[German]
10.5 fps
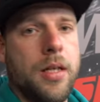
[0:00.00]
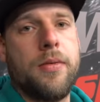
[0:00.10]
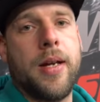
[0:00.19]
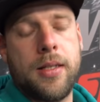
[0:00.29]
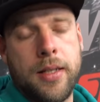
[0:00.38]

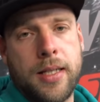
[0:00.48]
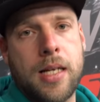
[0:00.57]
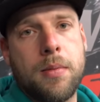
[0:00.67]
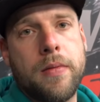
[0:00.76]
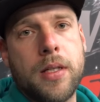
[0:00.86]
ich, wir essen jetzt
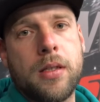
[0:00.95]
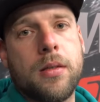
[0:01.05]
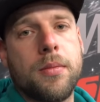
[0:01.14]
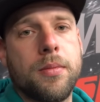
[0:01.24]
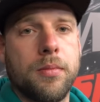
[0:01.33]
erstmal
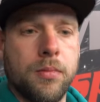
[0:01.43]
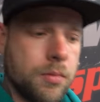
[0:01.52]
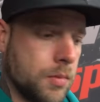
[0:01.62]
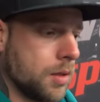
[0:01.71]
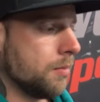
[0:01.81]
was.
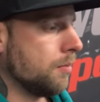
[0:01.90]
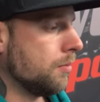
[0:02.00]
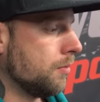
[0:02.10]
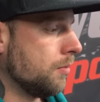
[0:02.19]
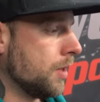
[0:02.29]

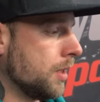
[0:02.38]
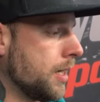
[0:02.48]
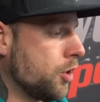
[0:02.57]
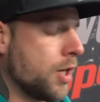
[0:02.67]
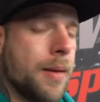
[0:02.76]

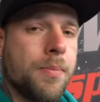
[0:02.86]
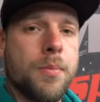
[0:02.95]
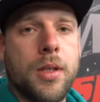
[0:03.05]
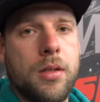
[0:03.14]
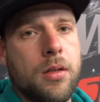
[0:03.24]
Marcel schreibt
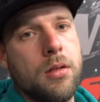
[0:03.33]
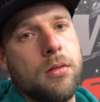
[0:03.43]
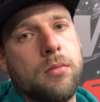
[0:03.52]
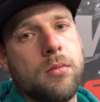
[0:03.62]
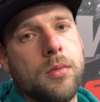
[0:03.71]
ein
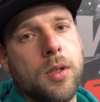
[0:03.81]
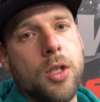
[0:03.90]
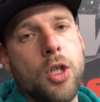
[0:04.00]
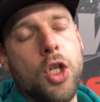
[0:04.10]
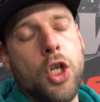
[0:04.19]
bisschen.
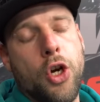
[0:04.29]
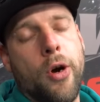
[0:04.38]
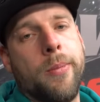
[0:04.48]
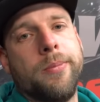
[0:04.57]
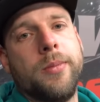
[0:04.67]
Ja.
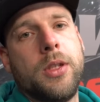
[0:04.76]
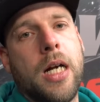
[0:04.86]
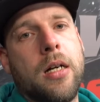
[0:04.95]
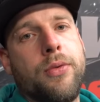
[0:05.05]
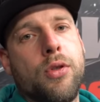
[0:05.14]

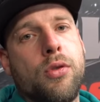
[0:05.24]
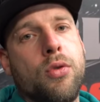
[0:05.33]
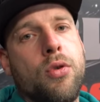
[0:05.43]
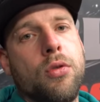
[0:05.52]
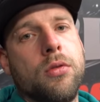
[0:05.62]
Danke fürs
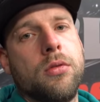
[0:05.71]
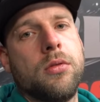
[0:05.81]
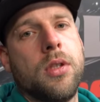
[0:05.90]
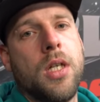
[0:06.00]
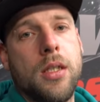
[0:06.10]

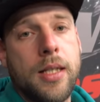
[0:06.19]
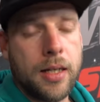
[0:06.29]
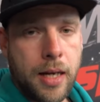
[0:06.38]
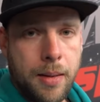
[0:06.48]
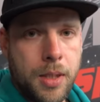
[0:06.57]
Zugucken.
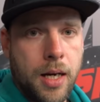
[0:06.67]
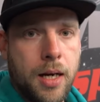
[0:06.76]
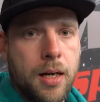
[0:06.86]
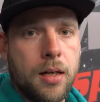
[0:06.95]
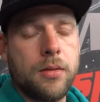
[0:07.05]
Danke
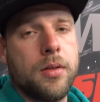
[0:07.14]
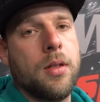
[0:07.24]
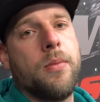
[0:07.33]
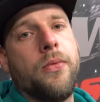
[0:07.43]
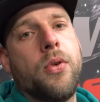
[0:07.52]
MTR
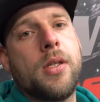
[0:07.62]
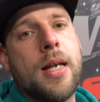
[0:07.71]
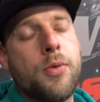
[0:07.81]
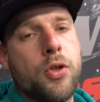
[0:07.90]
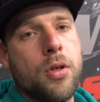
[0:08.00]
ähm, fürs
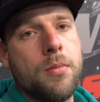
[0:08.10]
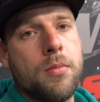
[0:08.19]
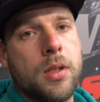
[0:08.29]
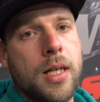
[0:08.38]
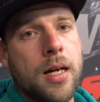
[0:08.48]

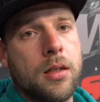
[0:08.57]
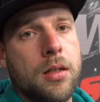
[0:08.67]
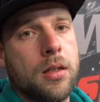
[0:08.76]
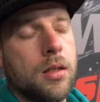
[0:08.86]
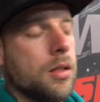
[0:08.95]
Abstimmen.
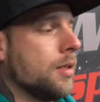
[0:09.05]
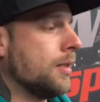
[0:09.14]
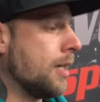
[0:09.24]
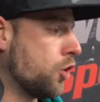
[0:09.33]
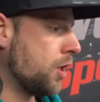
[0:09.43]
Danke
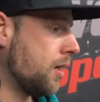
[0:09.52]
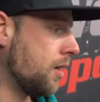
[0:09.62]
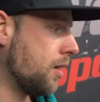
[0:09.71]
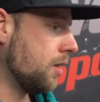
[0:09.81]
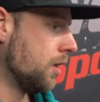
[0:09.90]

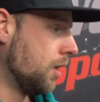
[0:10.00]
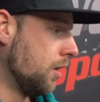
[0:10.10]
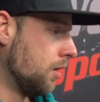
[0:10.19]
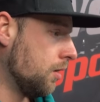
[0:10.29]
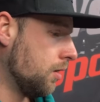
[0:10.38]
Sascha
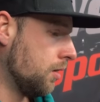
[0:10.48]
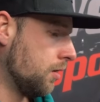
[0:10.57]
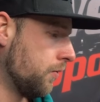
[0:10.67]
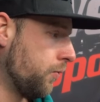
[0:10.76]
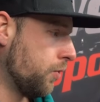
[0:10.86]

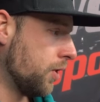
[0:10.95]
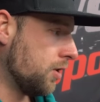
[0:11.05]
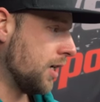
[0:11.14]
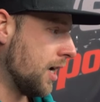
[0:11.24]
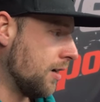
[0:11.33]
äh,
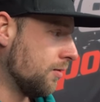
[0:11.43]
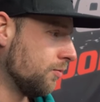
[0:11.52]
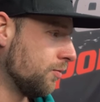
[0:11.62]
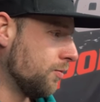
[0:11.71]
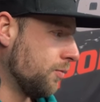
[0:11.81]
fürs ja,
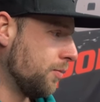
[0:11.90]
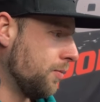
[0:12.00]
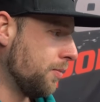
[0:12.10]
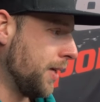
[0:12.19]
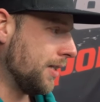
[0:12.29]

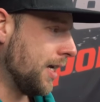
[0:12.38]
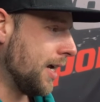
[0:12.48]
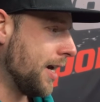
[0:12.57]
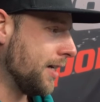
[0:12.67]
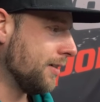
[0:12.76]

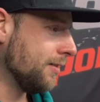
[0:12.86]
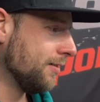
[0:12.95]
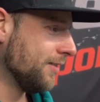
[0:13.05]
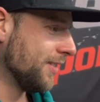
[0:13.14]
PC halten,